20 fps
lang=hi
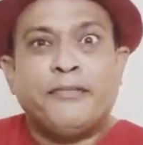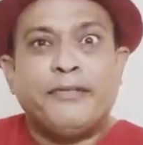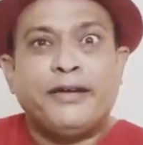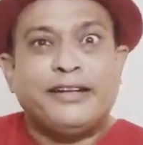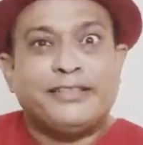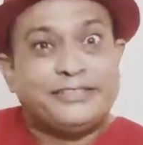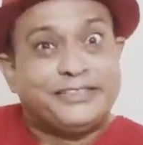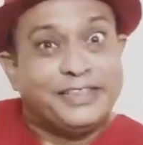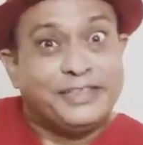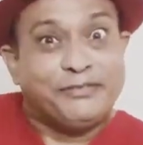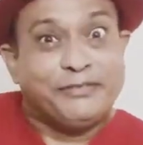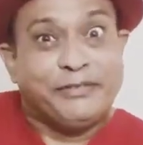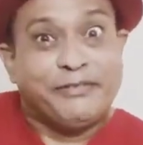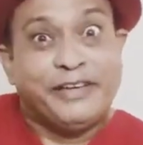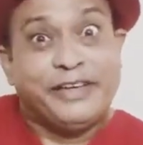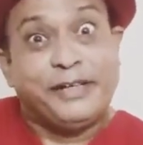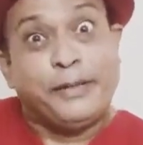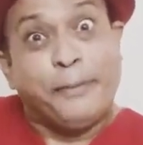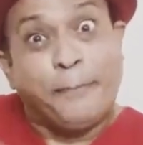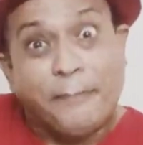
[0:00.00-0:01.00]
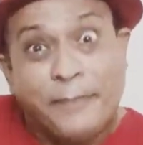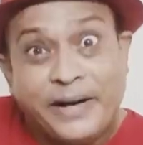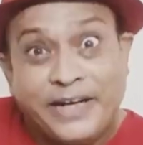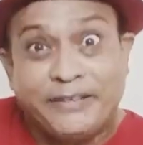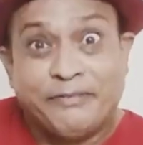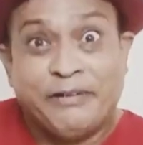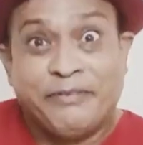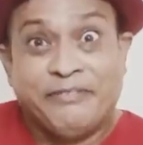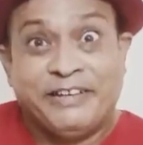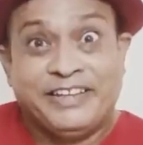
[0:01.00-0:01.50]
वाला चित भी मेरी
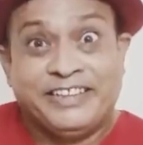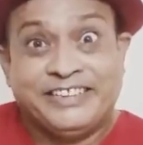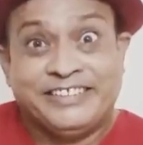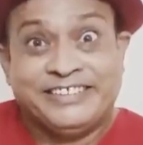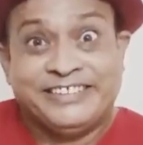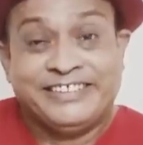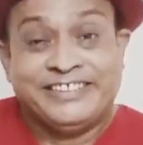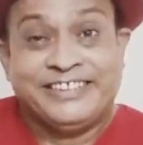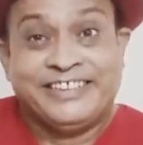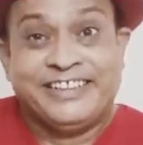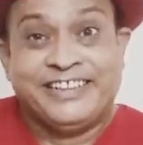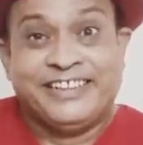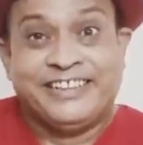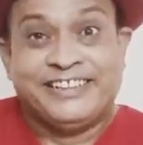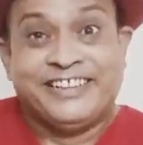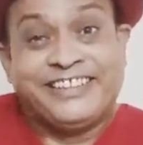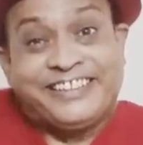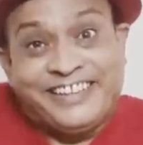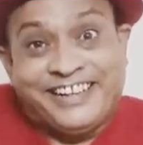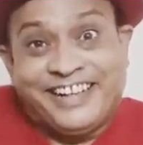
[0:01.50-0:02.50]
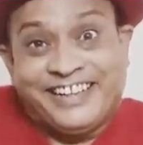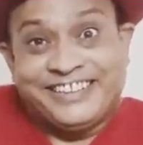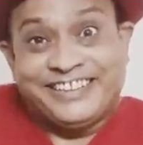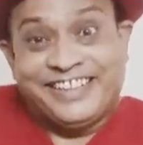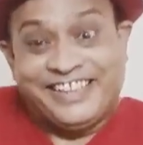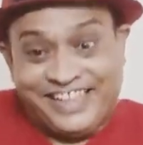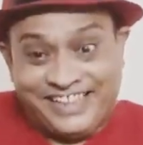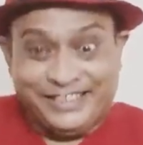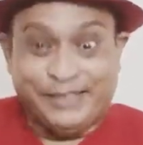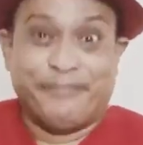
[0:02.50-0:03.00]
बट भी मेरी ये तेरा
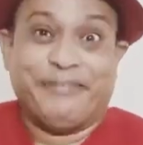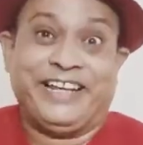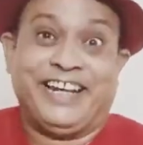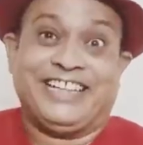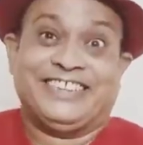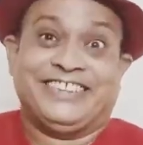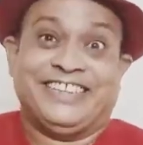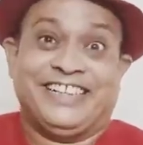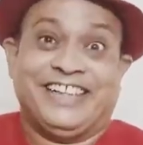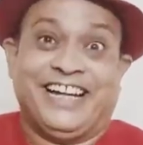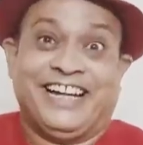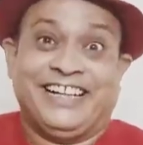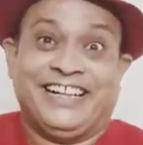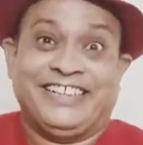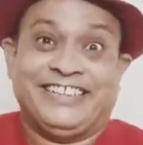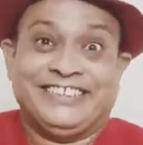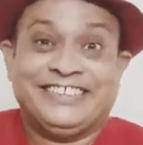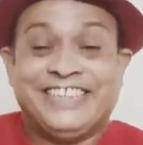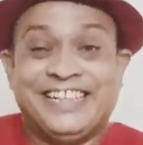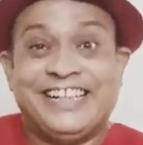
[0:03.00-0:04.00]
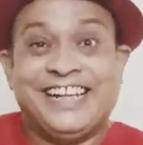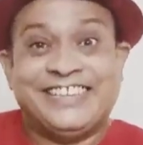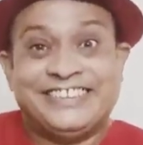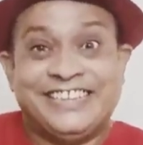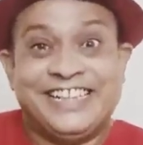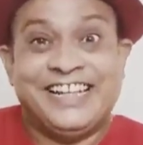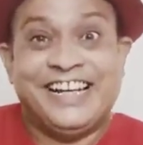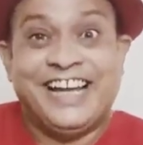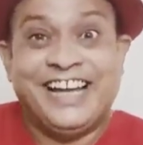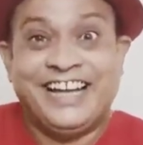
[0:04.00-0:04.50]
जिन्ना ये मेरा जिन्ना जिन्ना
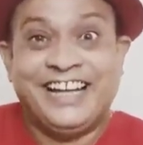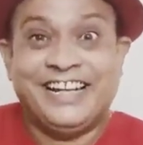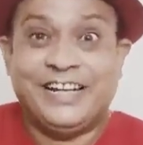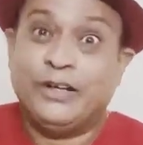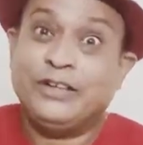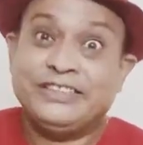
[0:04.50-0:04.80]
जिन्ना